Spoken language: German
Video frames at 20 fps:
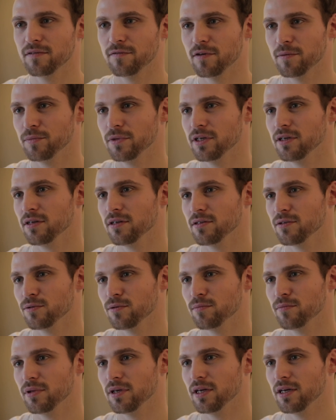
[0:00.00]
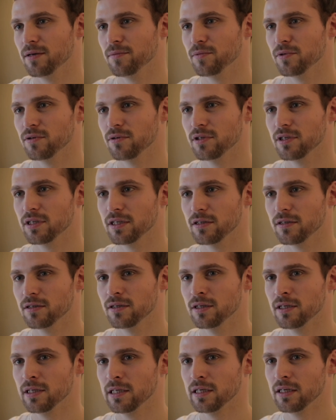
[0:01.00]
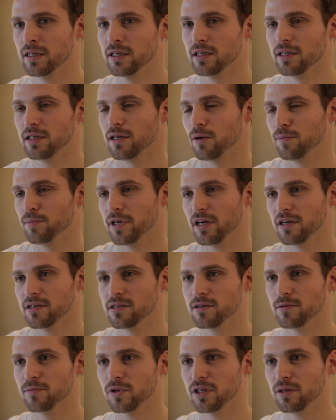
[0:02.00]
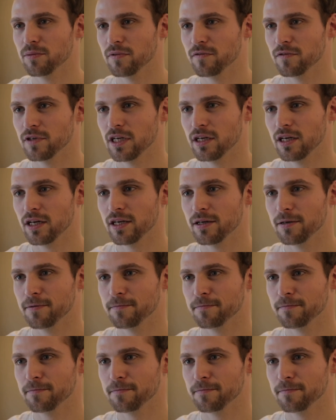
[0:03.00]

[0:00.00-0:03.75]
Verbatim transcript: die Familie gesund bleibt und äh, ich glaube, der Rest kommt dann immer von alleine.